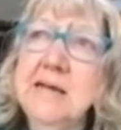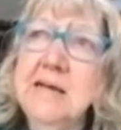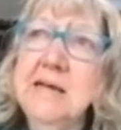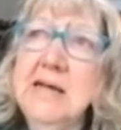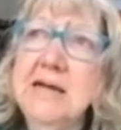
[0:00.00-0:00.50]

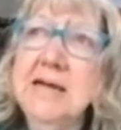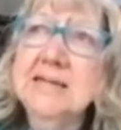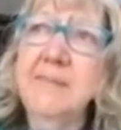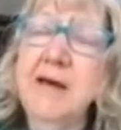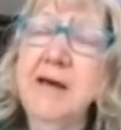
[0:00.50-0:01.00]

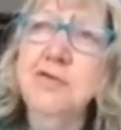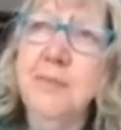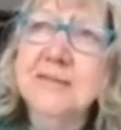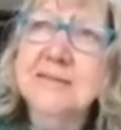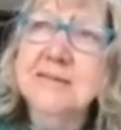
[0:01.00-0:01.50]
l'examen du
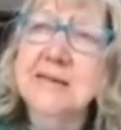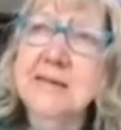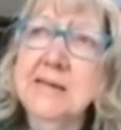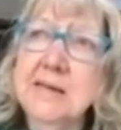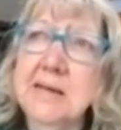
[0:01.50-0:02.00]
passé
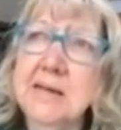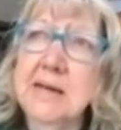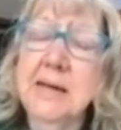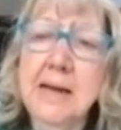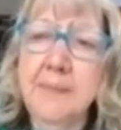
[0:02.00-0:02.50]

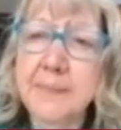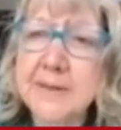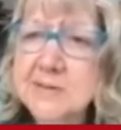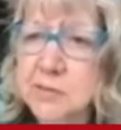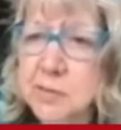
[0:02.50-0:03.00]
et la
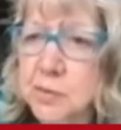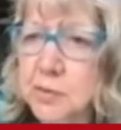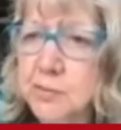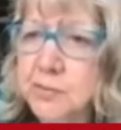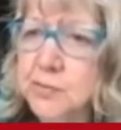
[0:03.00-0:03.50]
prise en
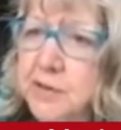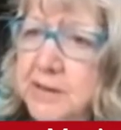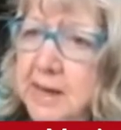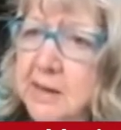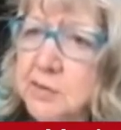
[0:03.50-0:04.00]
compte du
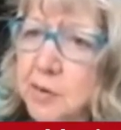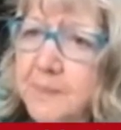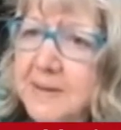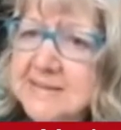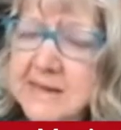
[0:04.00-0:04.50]
lien entre
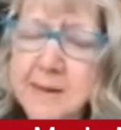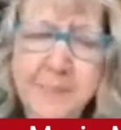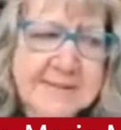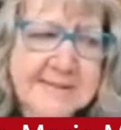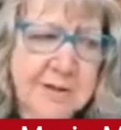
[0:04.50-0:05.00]
passé et
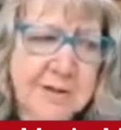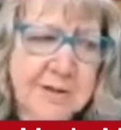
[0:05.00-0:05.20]
présent.